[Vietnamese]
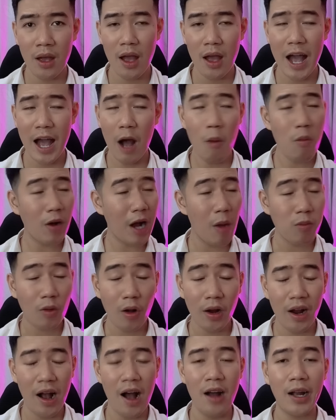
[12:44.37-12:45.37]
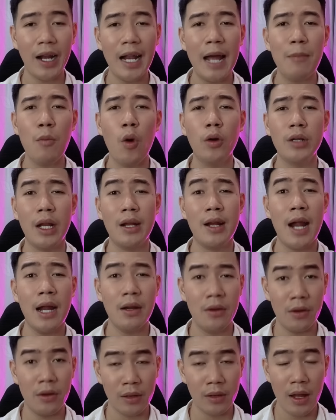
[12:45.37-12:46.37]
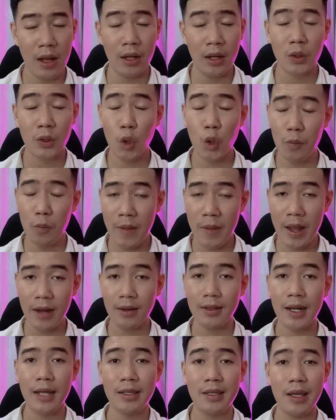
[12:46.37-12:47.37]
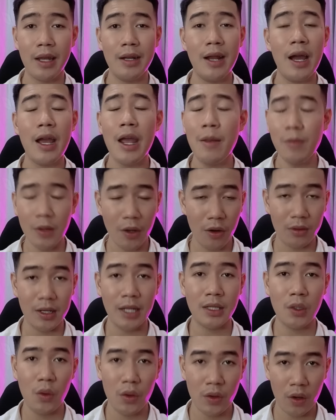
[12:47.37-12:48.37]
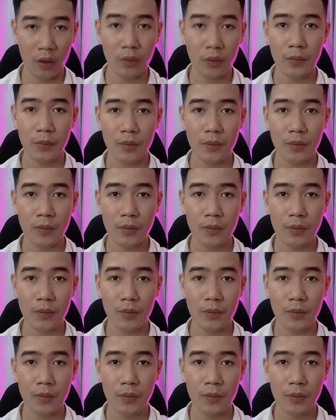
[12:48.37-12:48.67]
ổng không có gỡ cái lá bùa này ra được tôi biết là chị đã ếm ngược lại tôi rồi